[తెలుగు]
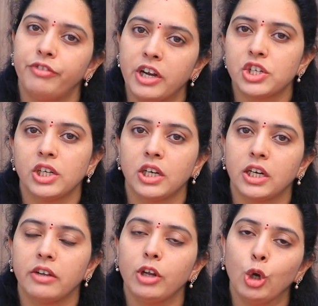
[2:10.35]
ఫంక్షన్
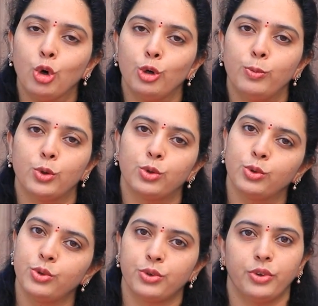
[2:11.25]
అన్నవి
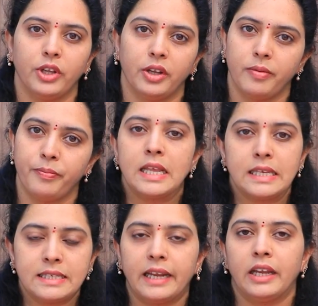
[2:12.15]
కోల్పోతూ వస్తాయి
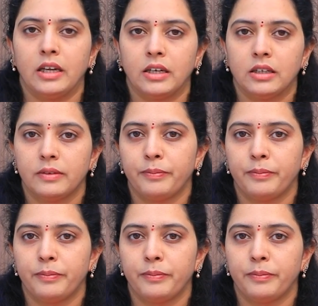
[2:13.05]
సెకండ్